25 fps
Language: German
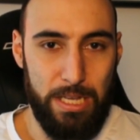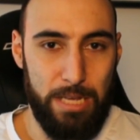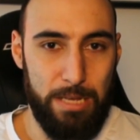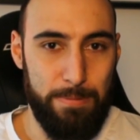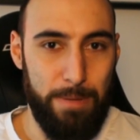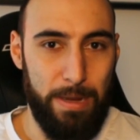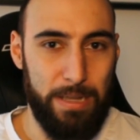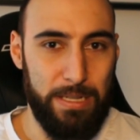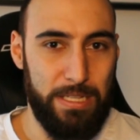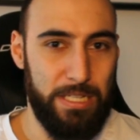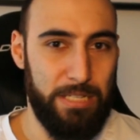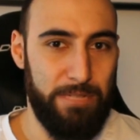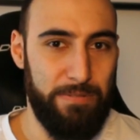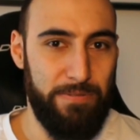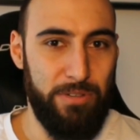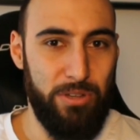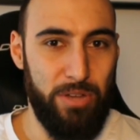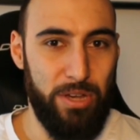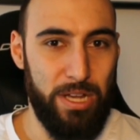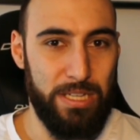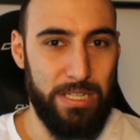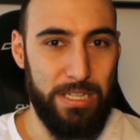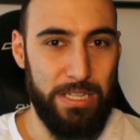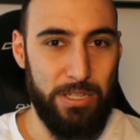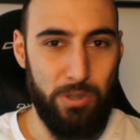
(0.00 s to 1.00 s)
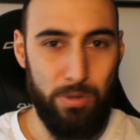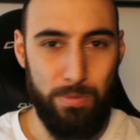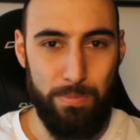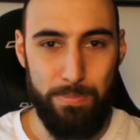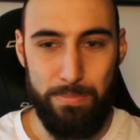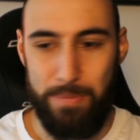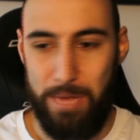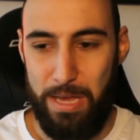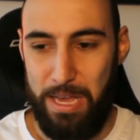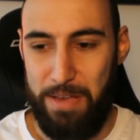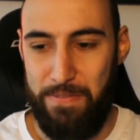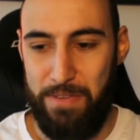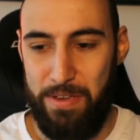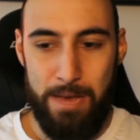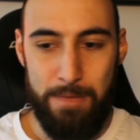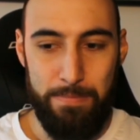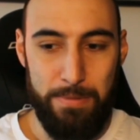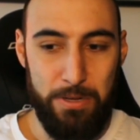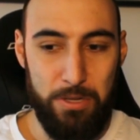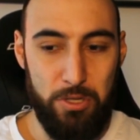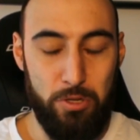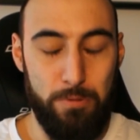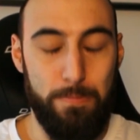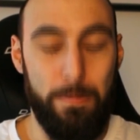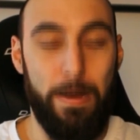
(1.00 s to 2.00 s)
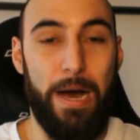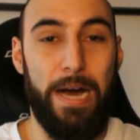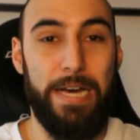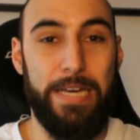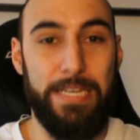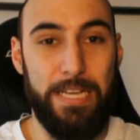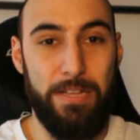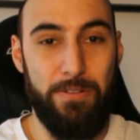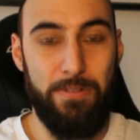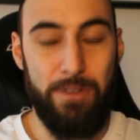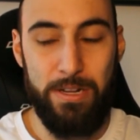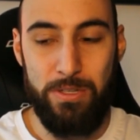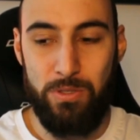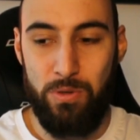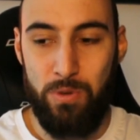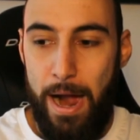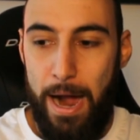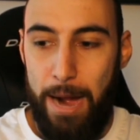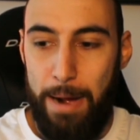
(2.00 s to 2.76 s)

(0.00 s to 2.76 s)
Ich mache dieses Video jetzt nicht, um irgendwie mich zu bereichern oder so,